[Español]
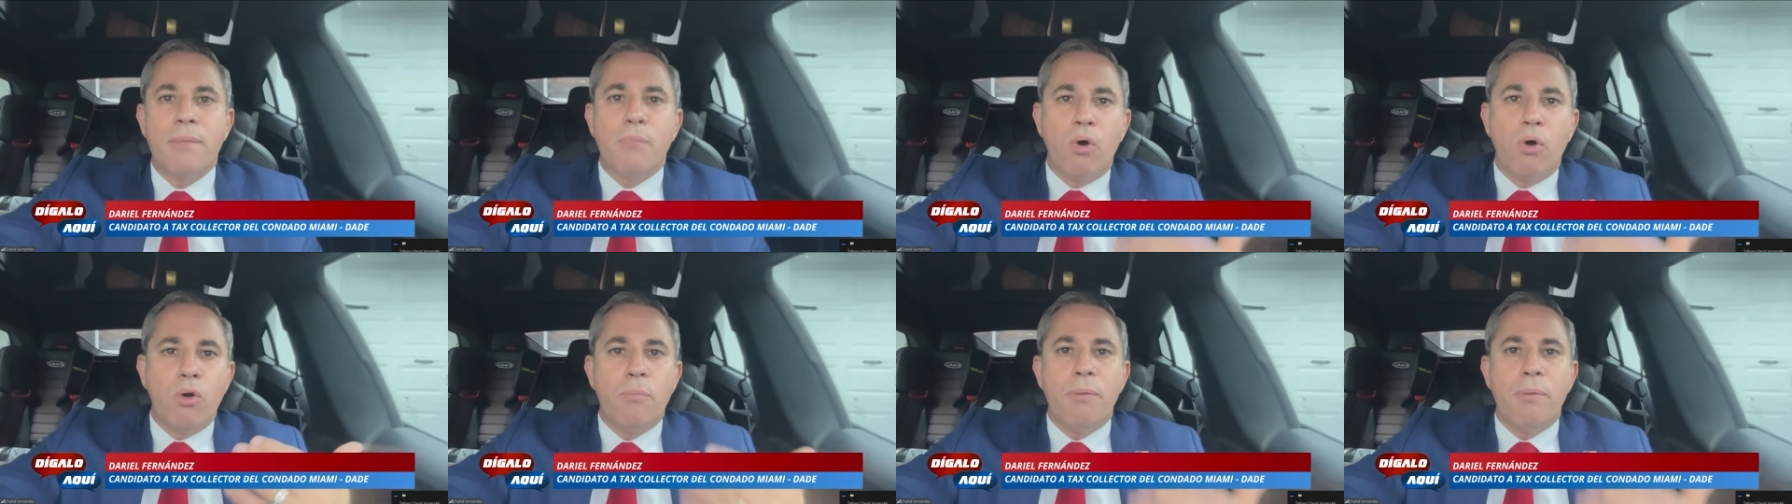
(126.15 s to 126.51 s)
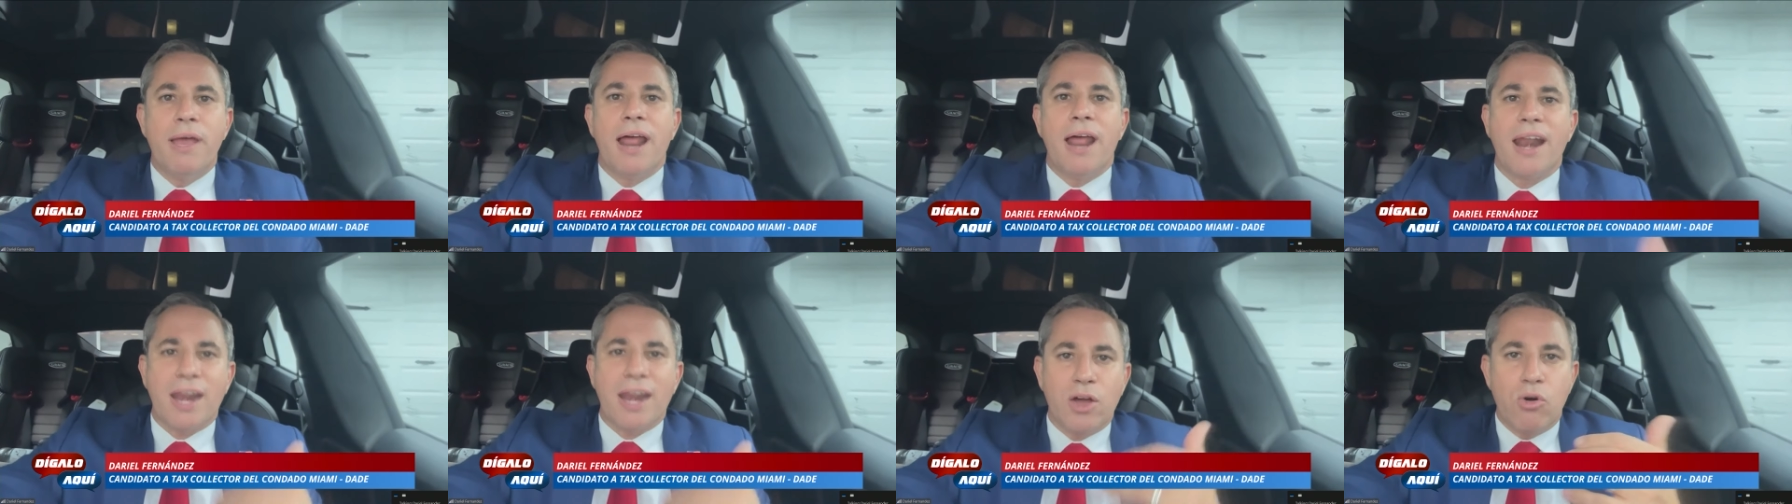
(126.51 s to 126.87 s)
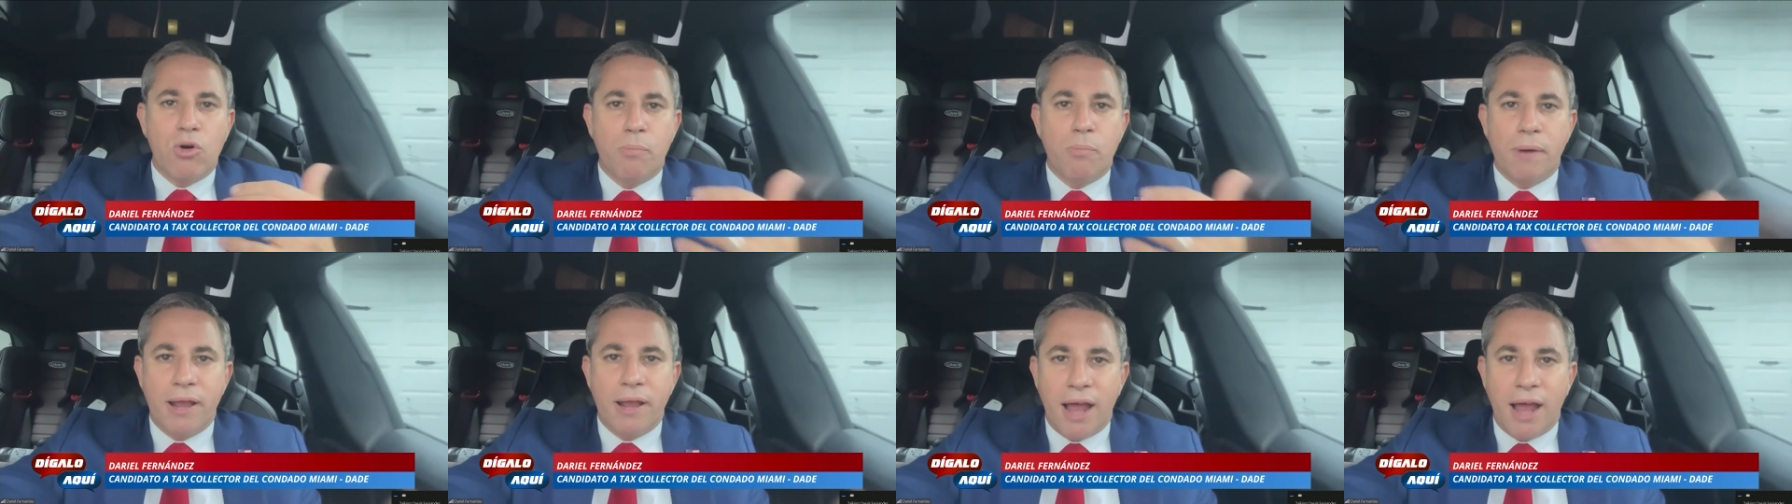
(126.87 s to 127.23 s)
volver a
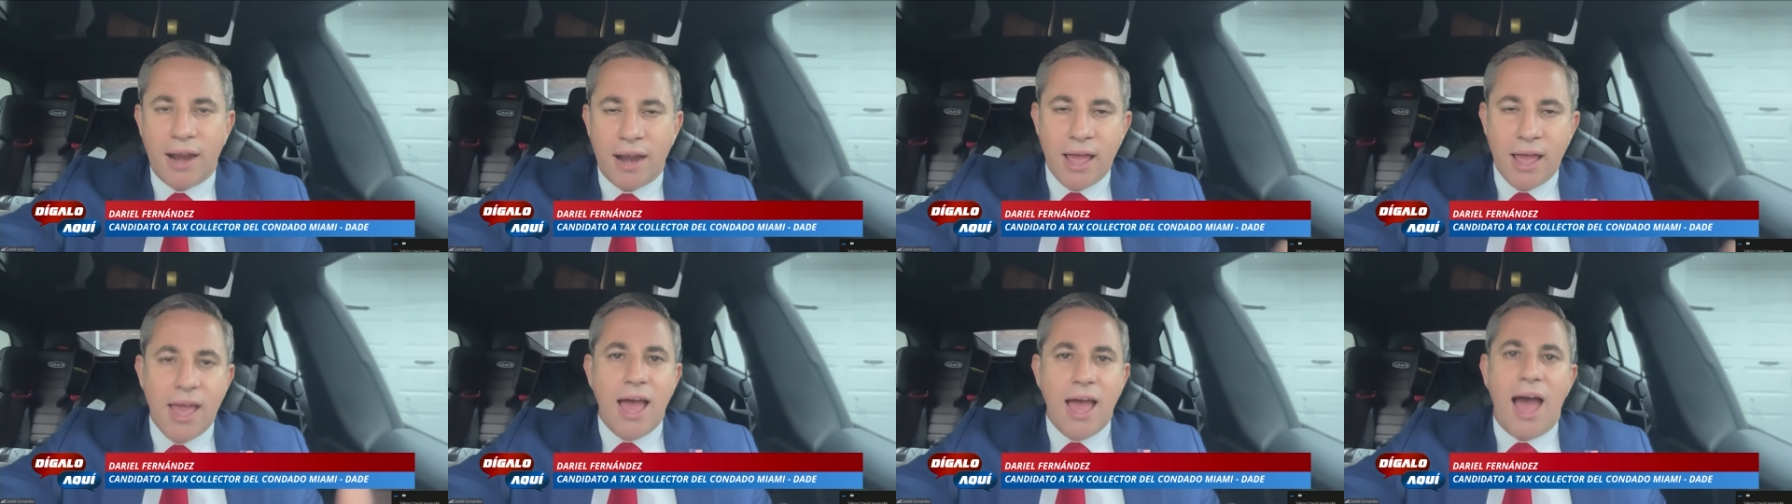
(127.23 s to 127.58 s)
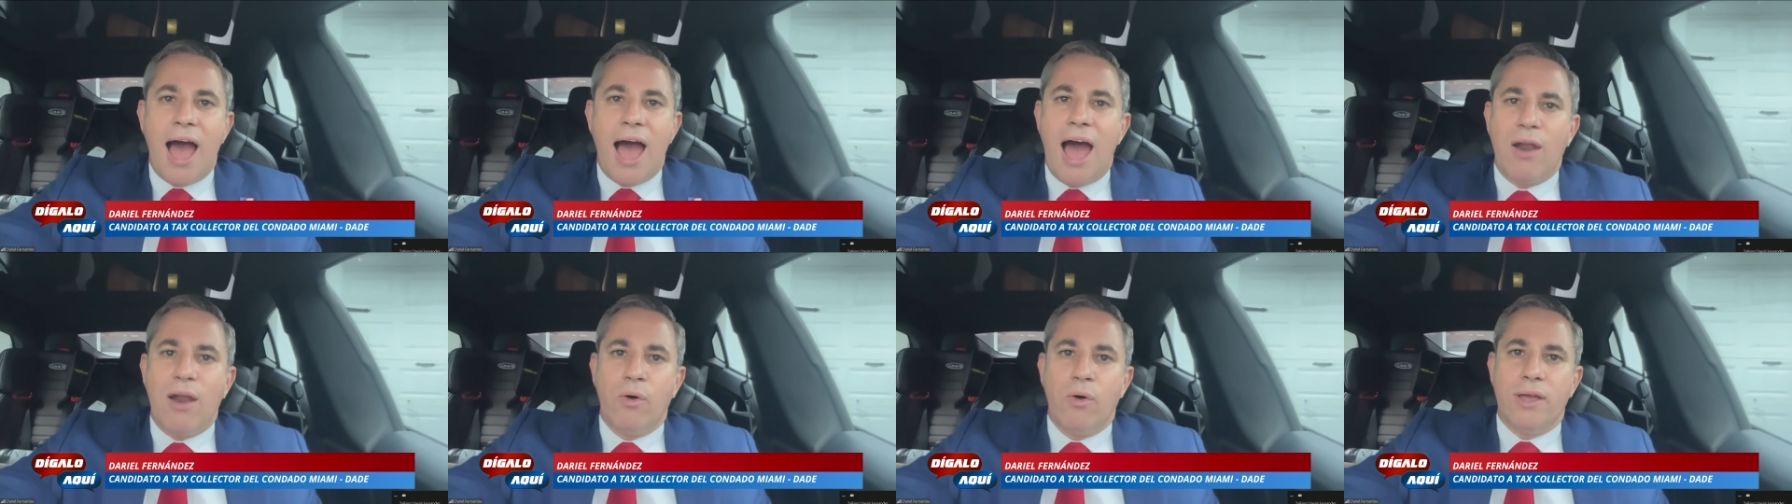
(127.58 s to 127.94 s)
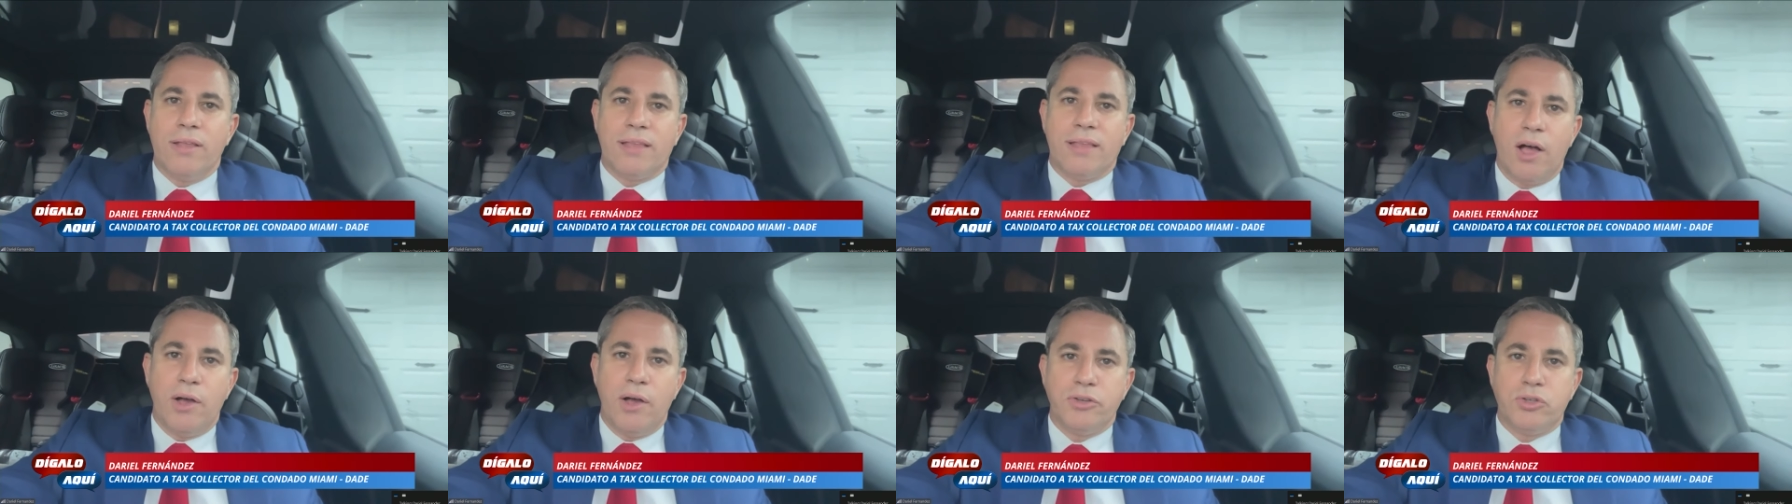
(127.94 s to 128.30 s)
recuperar a los
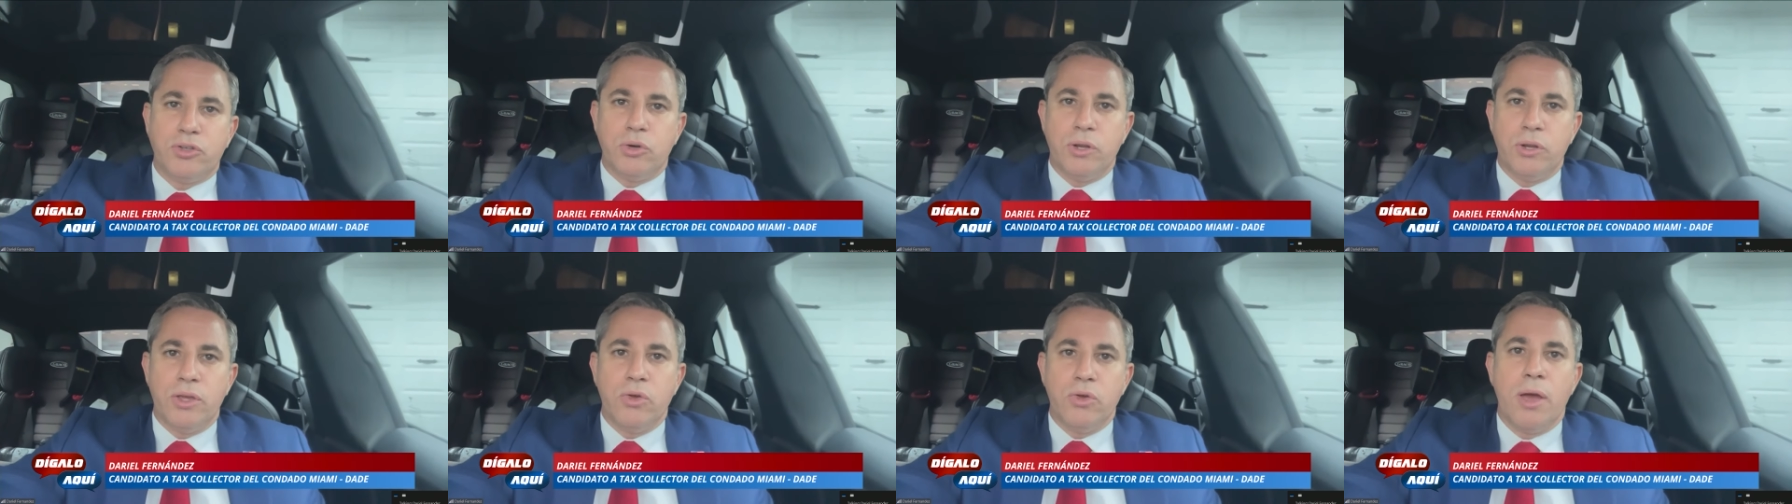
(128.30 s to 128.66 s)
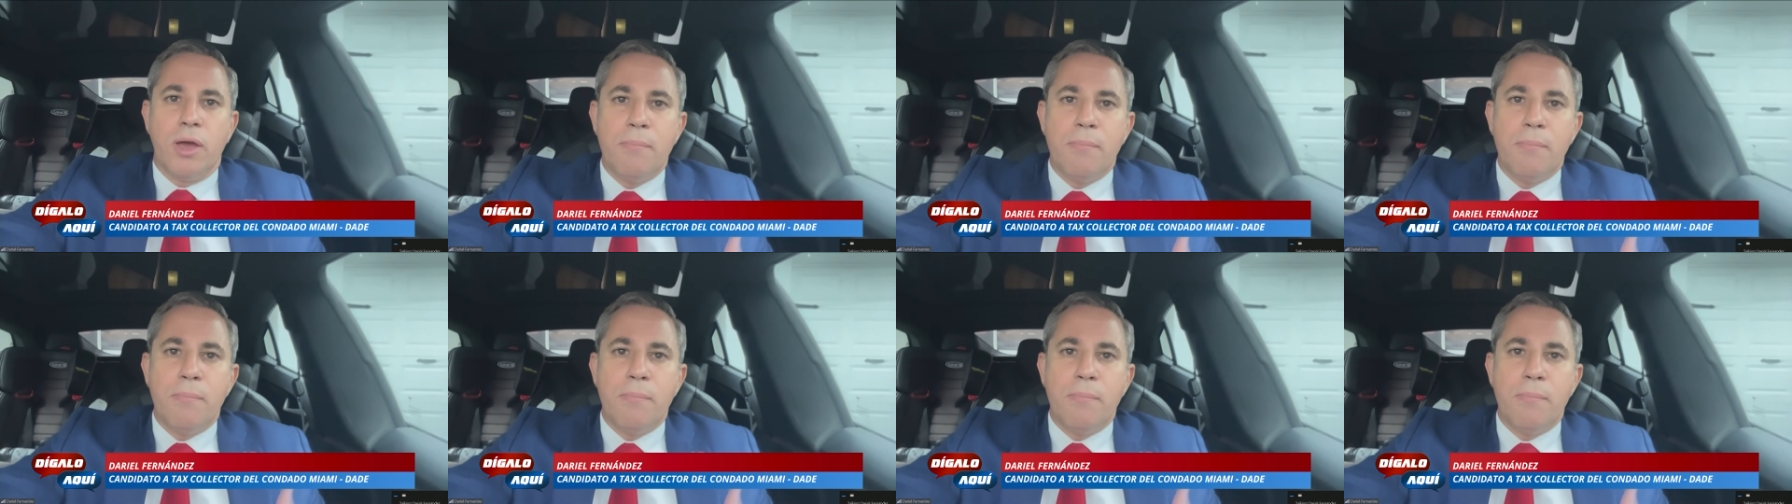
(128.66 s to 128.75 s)
Estados Unidos,